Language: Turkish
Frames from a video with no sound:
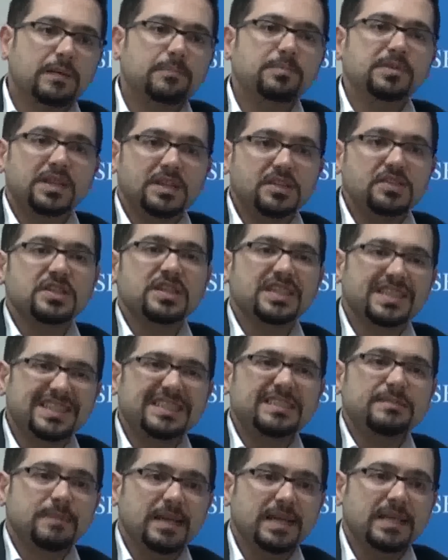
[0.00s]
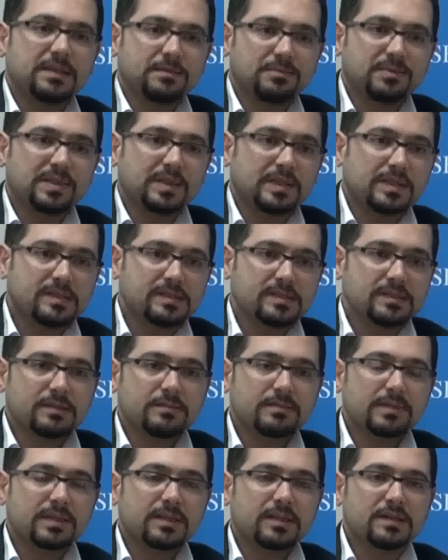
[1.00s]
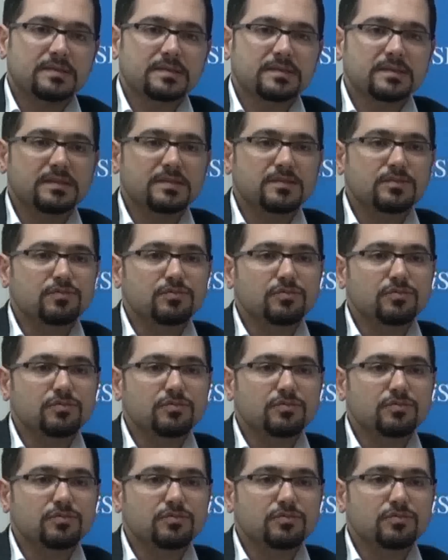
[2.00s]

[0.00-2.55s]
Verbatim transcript: kapıdan içeri girmek gibidir aslında bakarsanız.